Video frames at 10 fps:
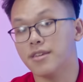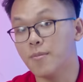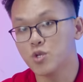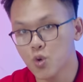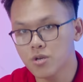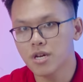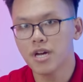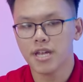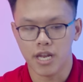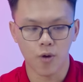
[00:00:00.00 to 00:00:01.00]
lợi thế một chút.
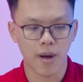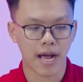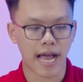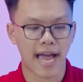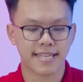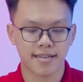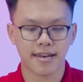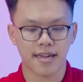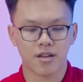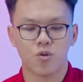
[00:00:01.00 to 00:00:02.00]
Nếu mà cả hai chiếc
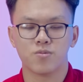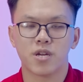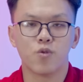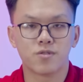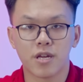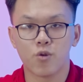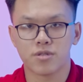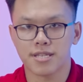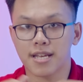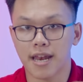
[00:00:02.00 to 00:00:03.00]
này cùng chạy dual channel
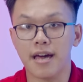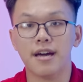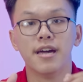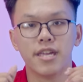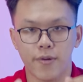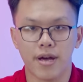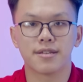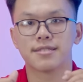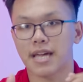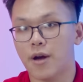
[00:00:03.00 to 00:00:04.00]
thì chắc chắn là hiệu năng
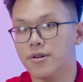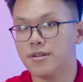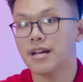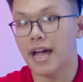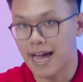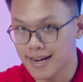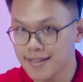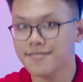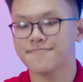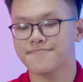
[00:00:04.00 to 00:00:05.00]
sẽ cao hơn khá khá đấy.